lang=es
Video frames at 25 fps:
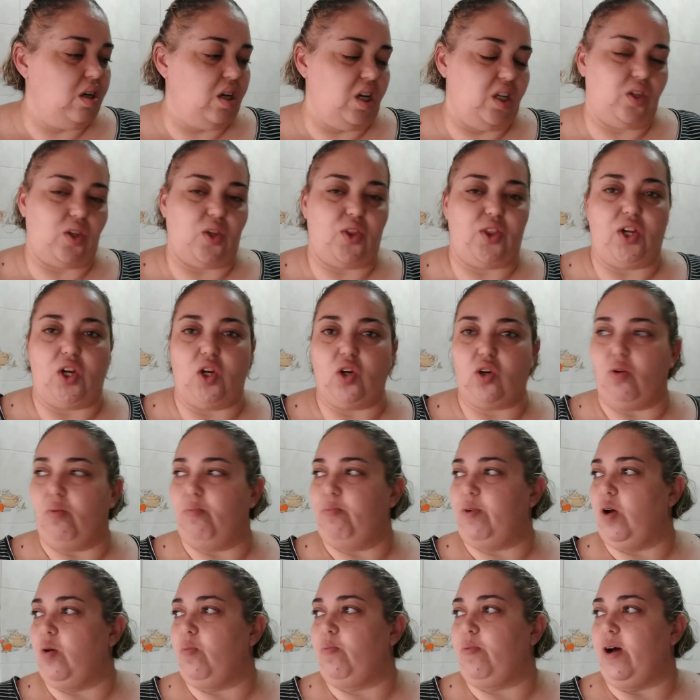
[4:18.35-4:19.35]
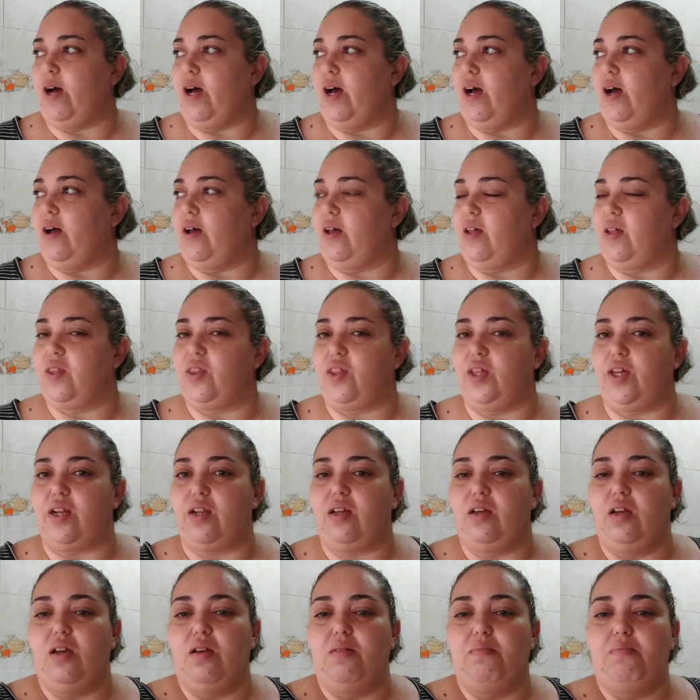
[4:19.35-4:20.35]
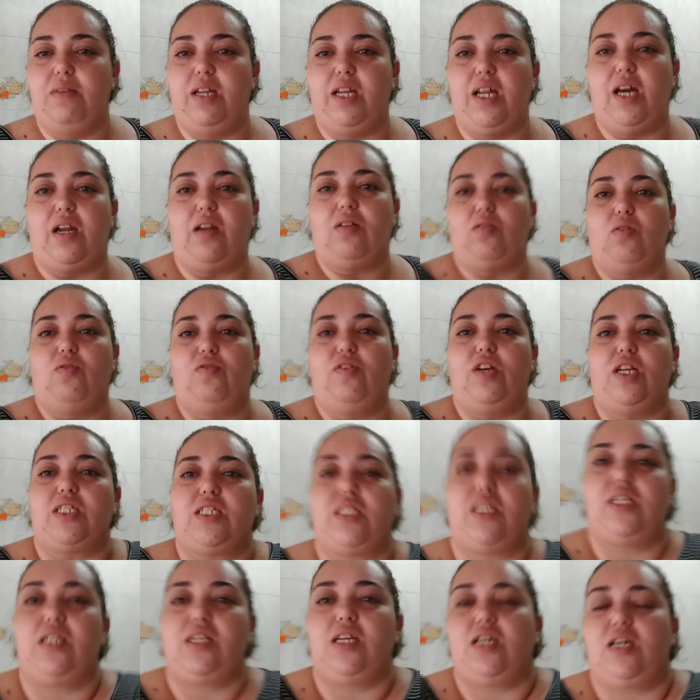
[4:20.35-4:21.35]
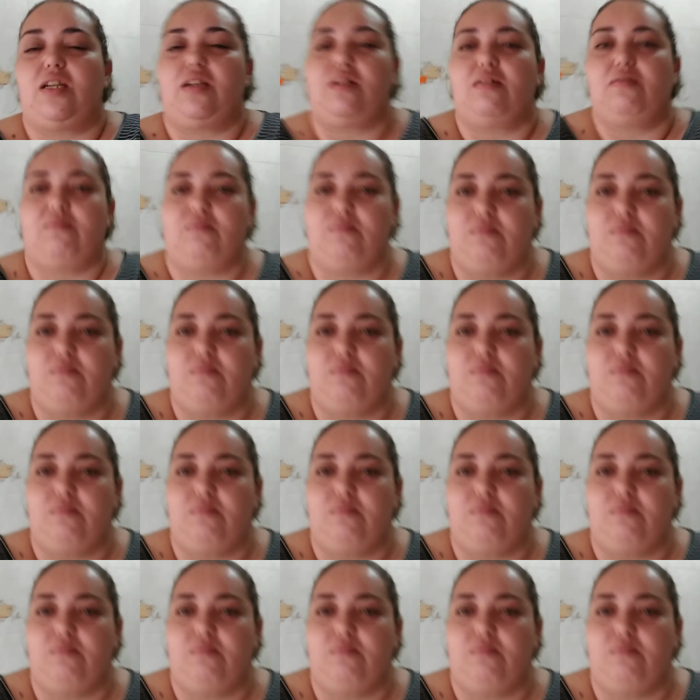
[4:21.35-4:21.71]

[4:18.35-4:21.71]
Entonces lo he comprado para hacer. Mirad, os voy a enseñar.